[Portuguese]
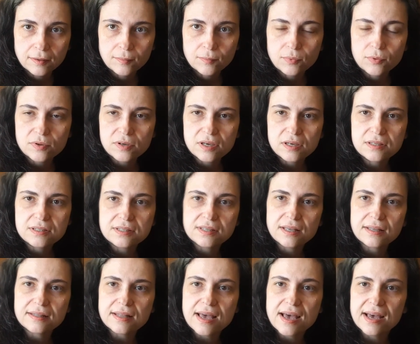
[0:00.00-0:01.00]
Porque isso
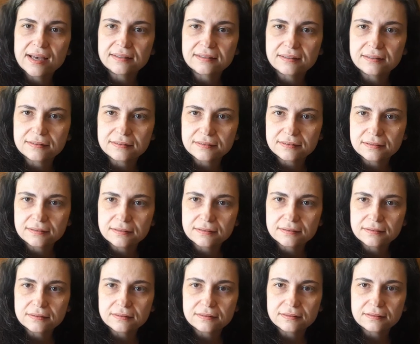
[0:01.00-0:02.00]
é nada.
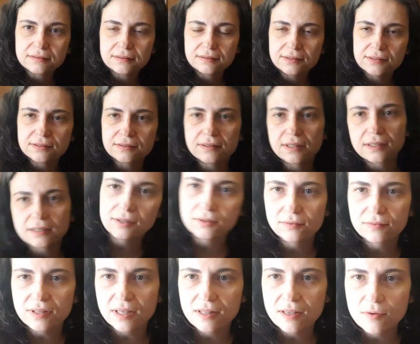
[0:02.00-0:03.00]
Isso daqui
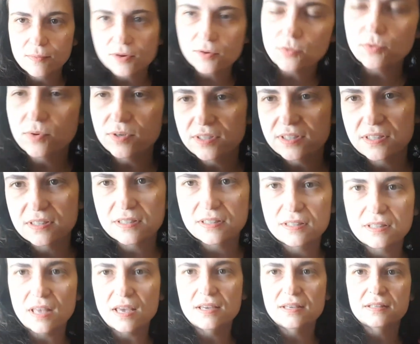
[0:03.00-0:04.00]
não tem nenhuma
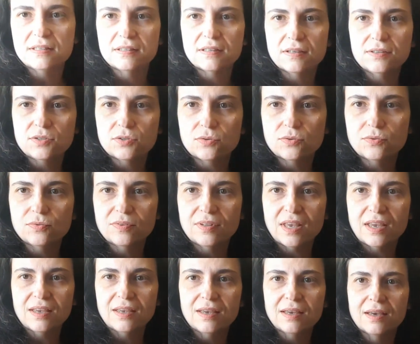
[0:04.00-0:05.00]
consistência, isso não
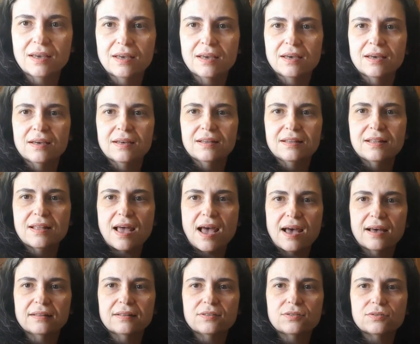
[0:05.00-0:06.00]
tem
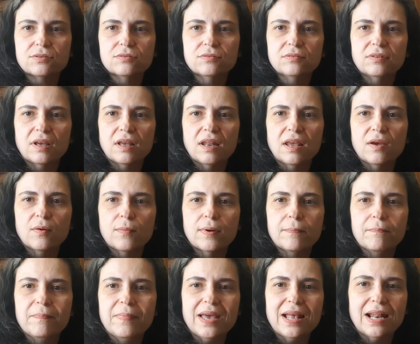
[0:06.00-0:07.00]
nada, isso não tem nenhuma
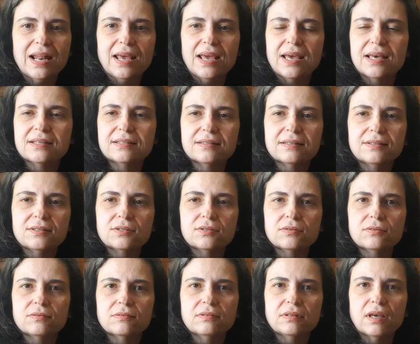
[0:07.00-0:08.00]
beleza, isso
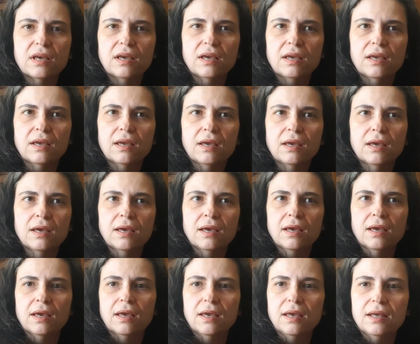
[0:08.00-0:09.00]
não tem.
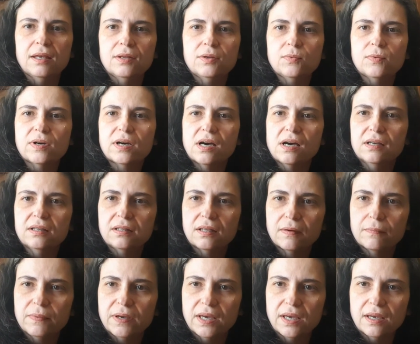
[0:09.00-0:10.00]
Ele não canta
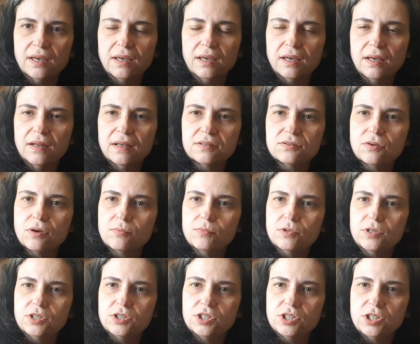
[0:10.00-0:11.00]
bem, ele é só
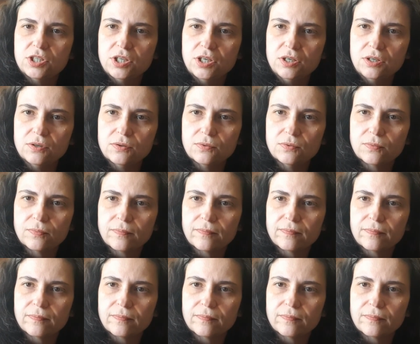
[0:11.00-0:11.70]
bonitinho.